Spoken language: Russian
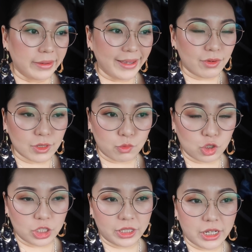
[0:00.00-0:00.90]
И,
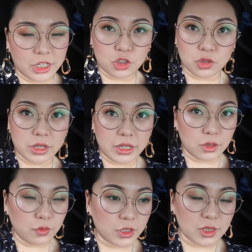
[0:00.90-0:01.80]
возможно, я еще
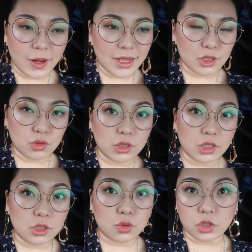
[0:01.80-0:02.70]
заеду в Фикспрайс, но
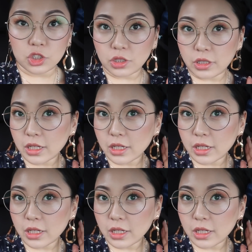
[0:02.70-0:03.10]
это не точно.